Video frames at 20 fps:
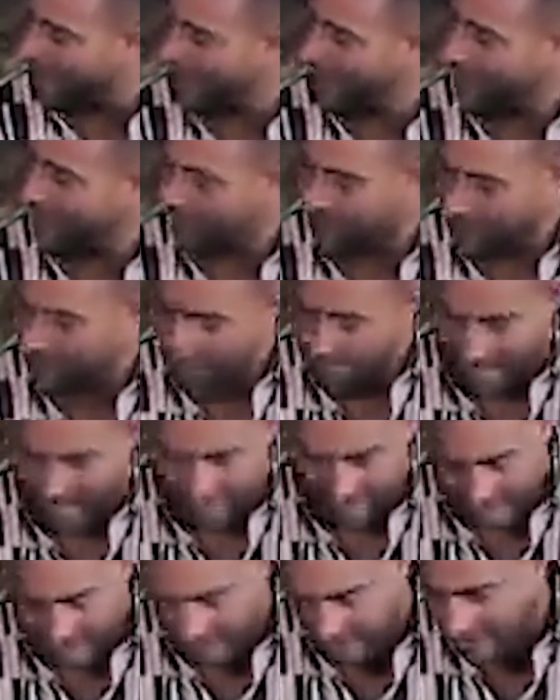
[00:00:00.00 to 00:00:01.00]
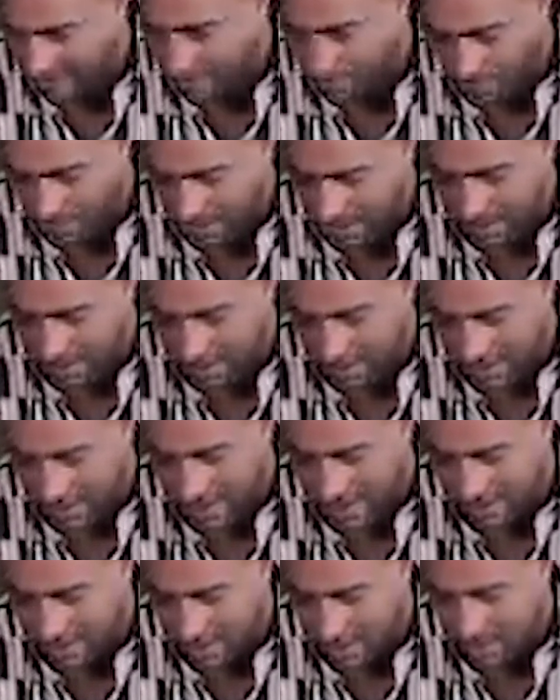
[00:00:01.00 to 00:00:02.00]
انا محسسني ان ممكن
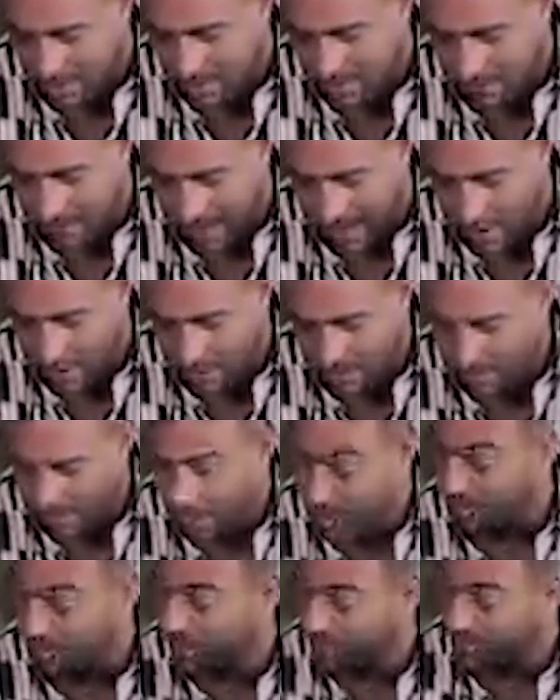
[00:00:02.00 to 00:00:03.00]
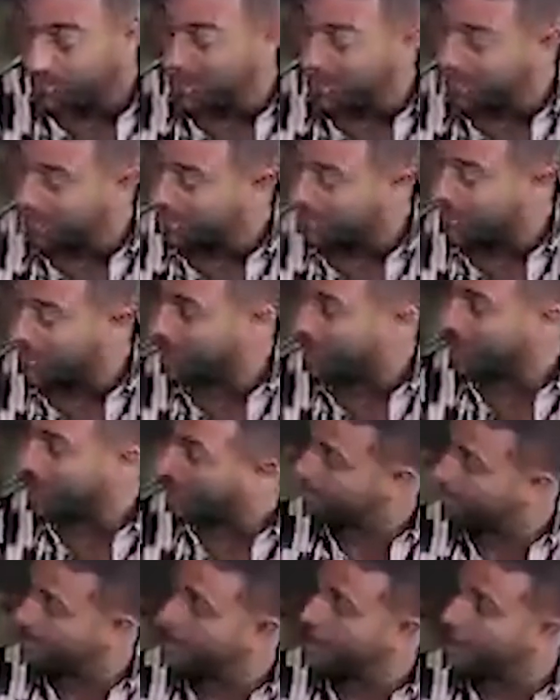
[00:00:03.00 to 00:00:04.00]
الدنيا تتلخبط معاهم ما نتمناش كده طبعا
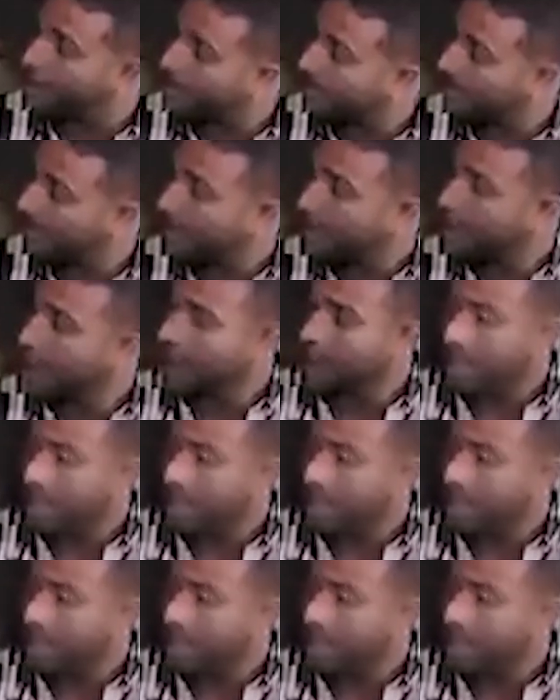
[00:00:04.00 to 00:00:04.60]
نتمنى ان هم آه،